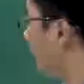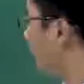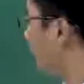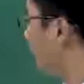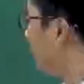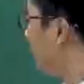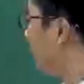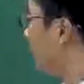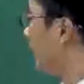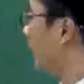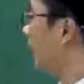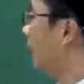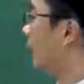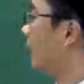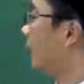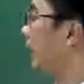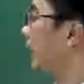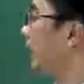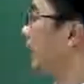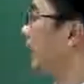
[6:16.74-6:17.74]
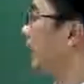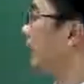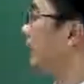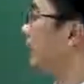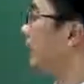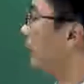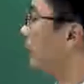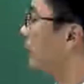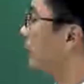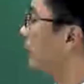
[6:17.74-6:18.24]
phi này là
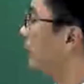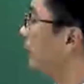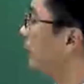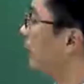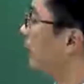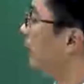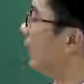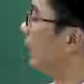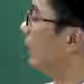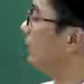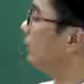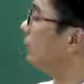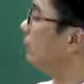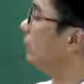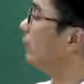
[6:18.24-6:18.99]
delta phi ứng